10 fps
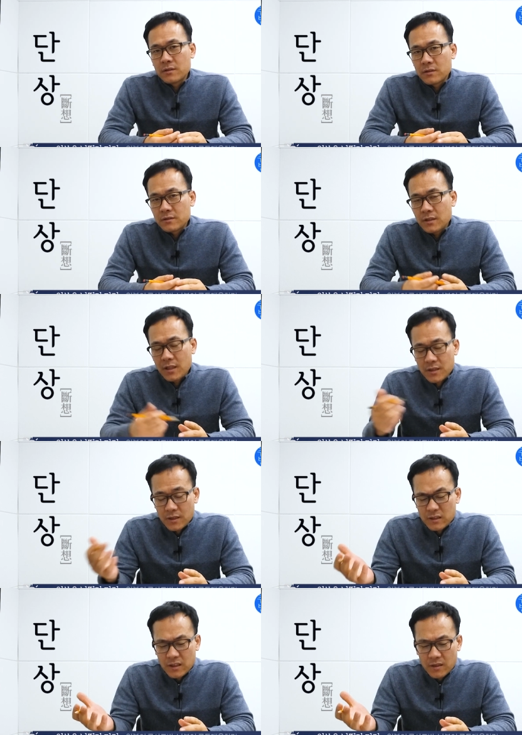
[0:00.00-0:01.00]
어,
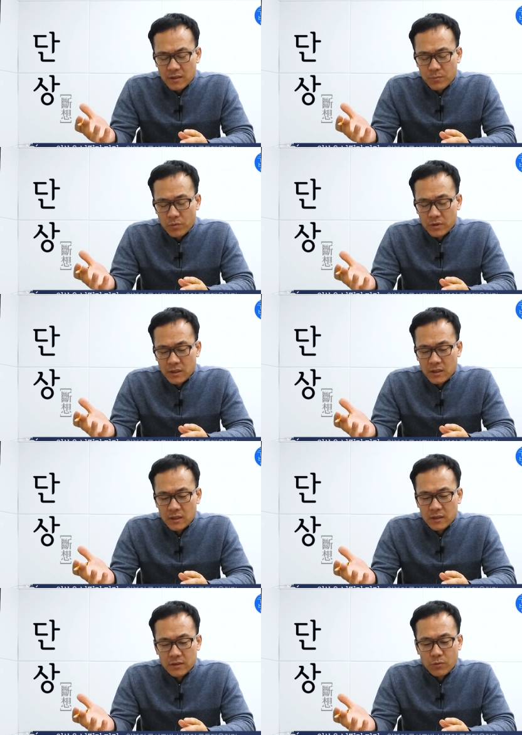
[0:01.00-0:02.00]
쟤네들이 이제 일본이
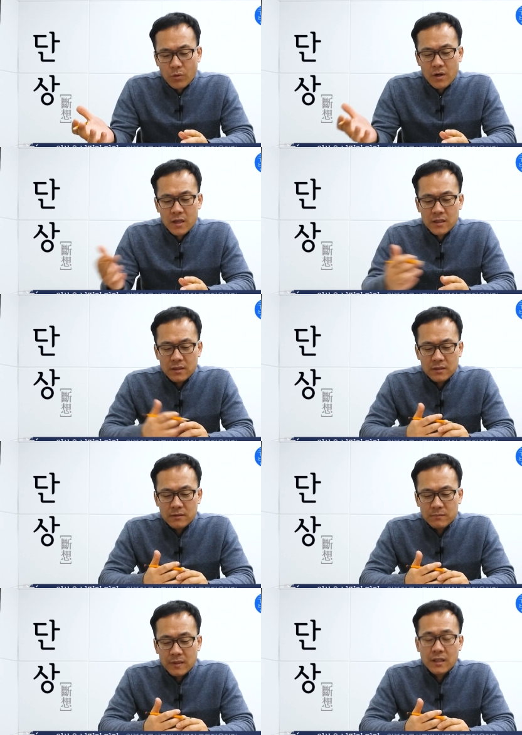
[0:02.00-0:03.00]

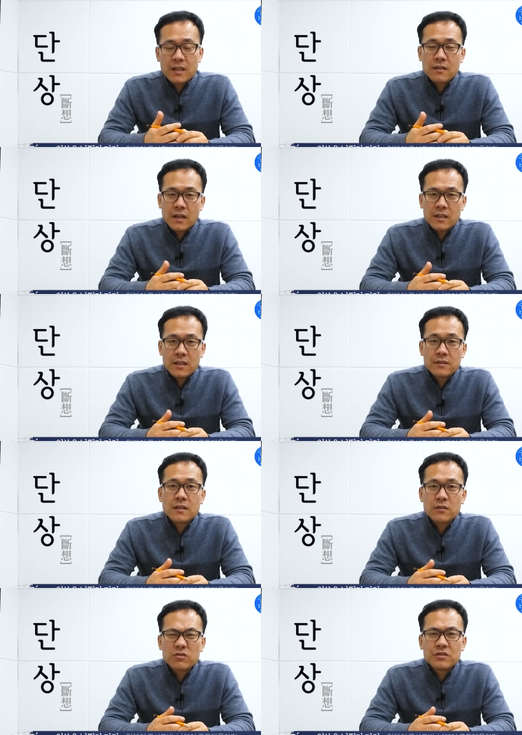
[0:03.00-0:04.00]
논란을 일으키는 거 아니냐 이런
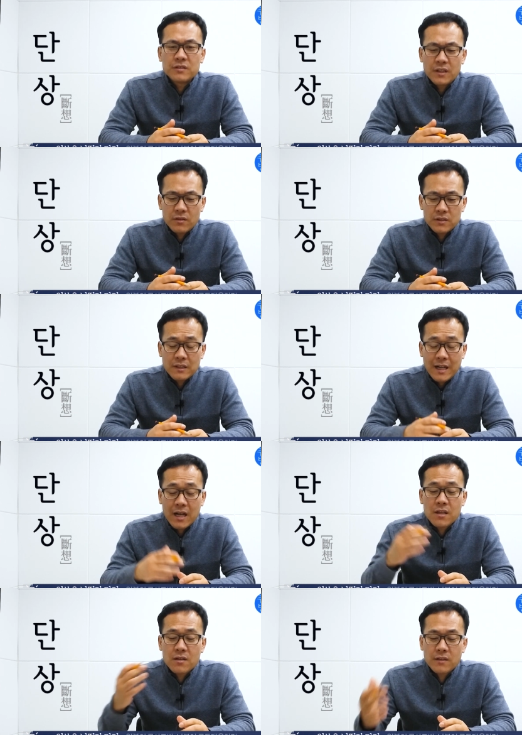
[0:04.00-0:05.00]
생각도 드는데 어쨌든
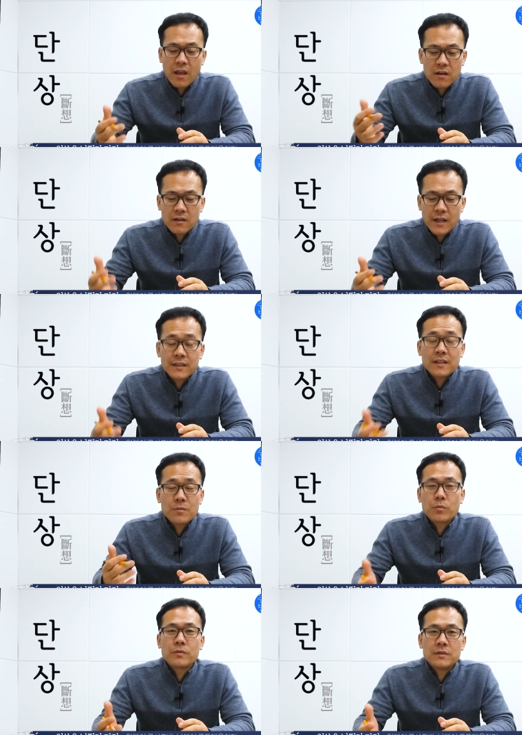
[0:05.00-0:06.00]
강경 대응을 해야 된다
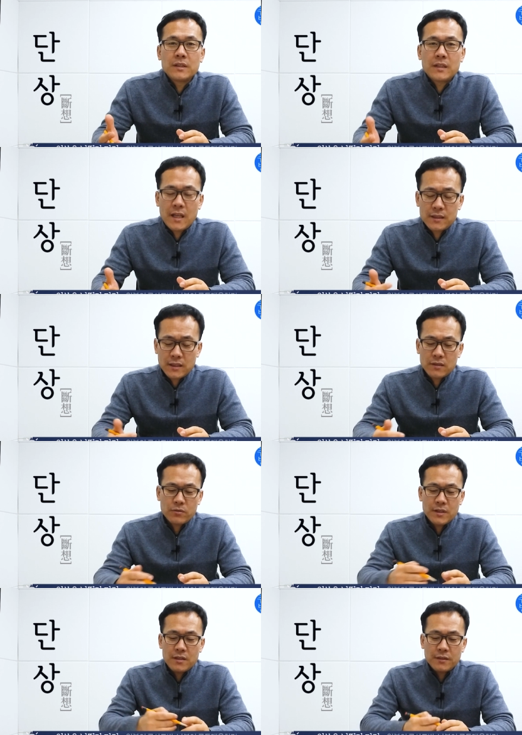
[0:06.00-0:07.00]
일본을
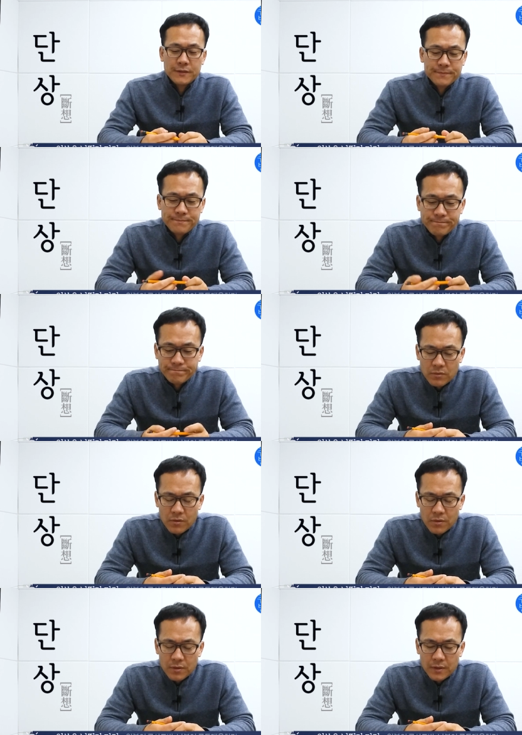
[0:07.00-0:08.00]
대상으로 해서는
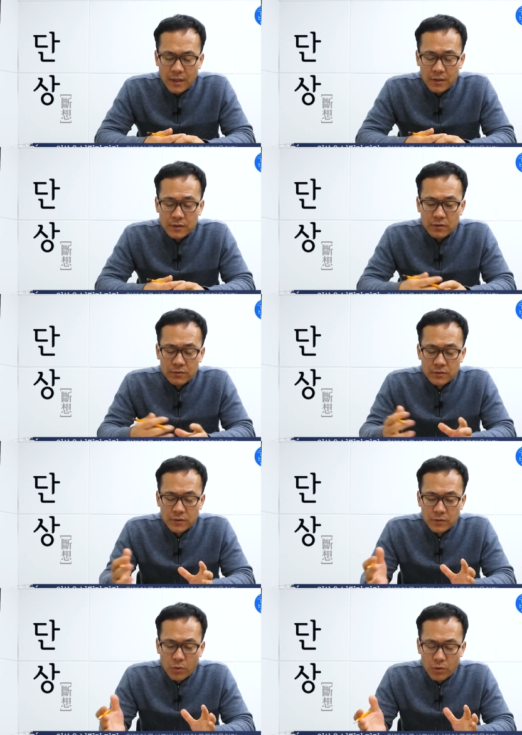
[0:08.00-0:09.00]
그런 건데 어쨌든
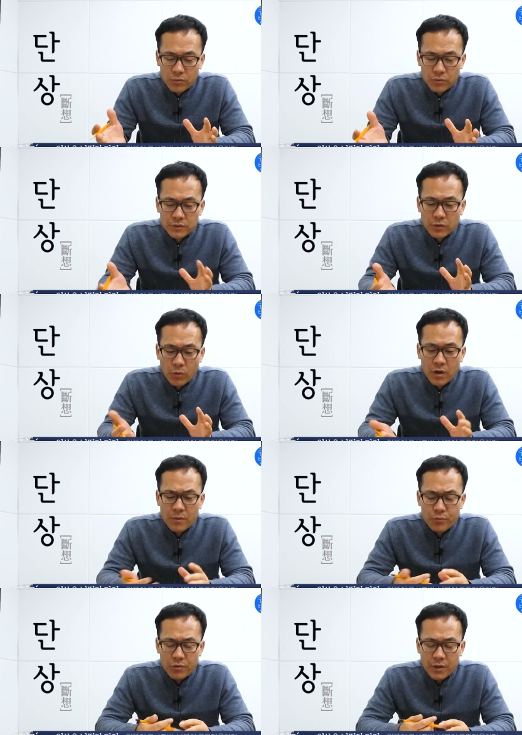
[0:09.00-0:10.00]
이런
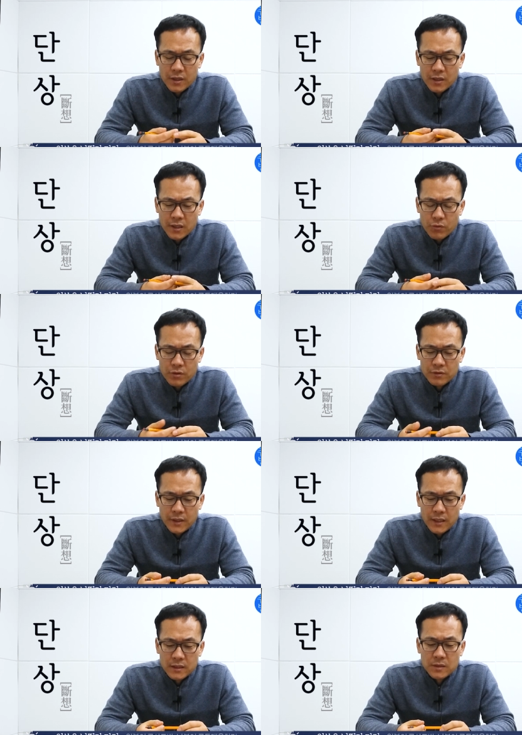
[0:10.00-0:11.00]
논란을 불러일으키고
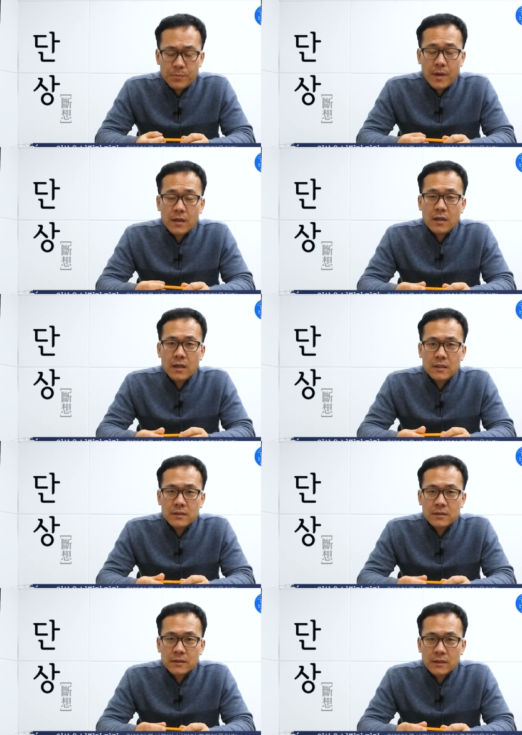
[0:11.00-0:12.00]
있는데 18일 날
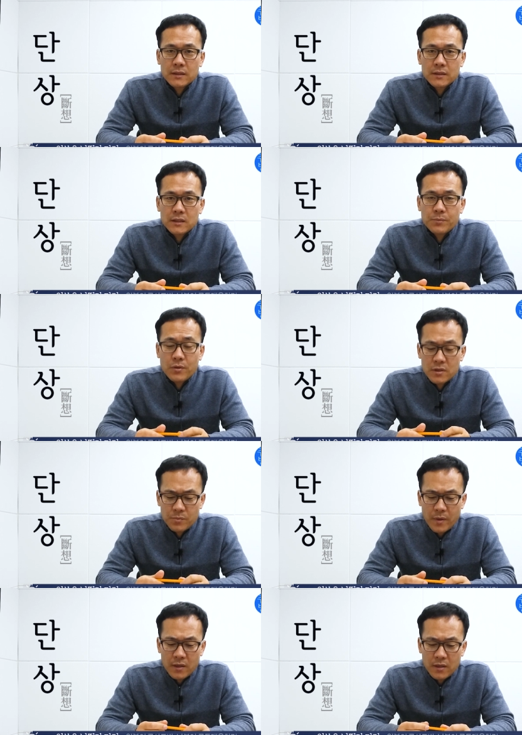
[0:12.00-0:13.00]
12월
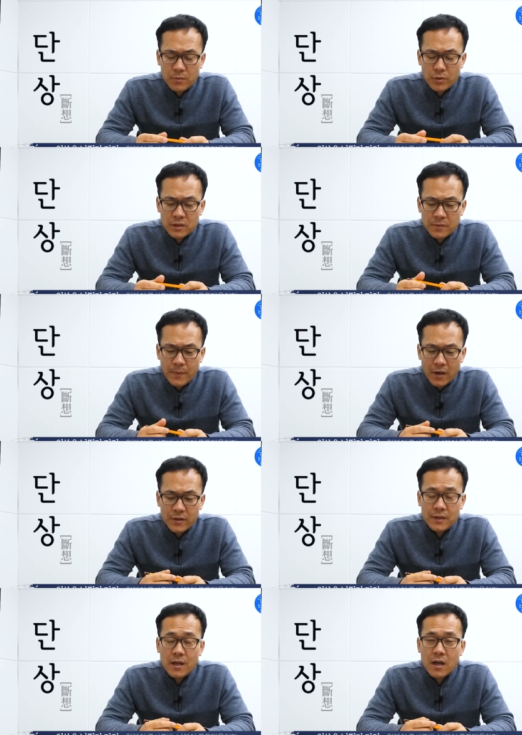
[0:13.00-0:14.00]
18일 일본이 이제
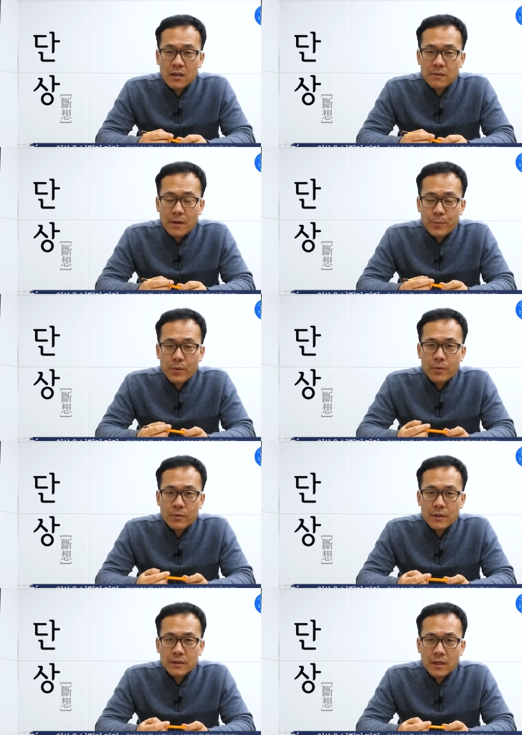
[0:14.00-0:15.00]
방위대강을
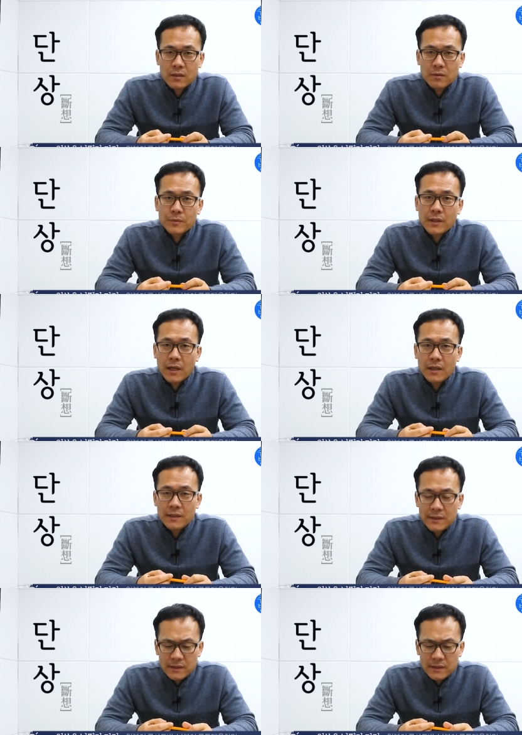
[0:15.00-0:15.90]
발표를 했다는 겁니다.